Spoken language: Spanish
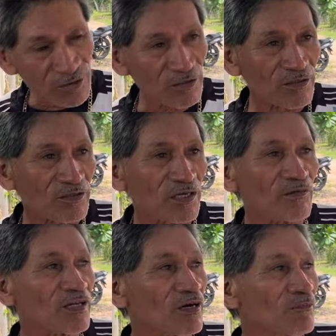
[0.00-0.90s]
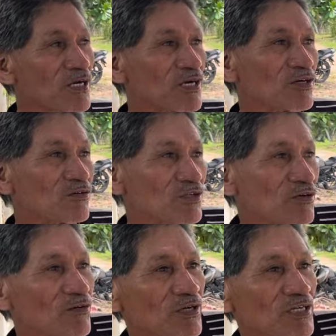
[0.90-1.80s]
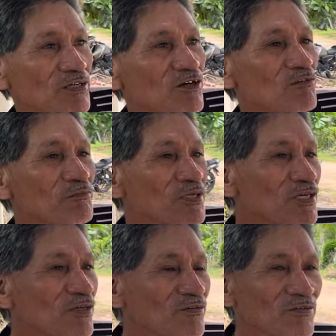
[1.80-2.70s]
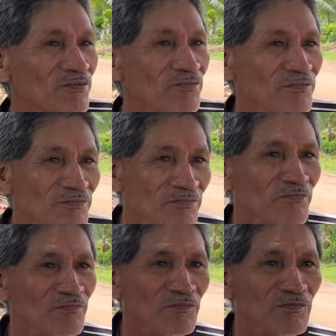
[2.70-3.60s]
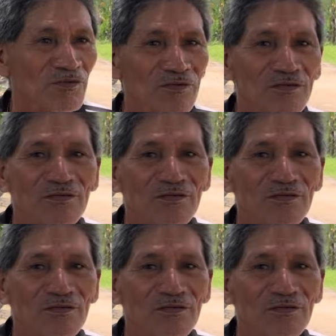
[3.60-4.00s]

Sí. en La maca, yo estaba recién operado. Cierto.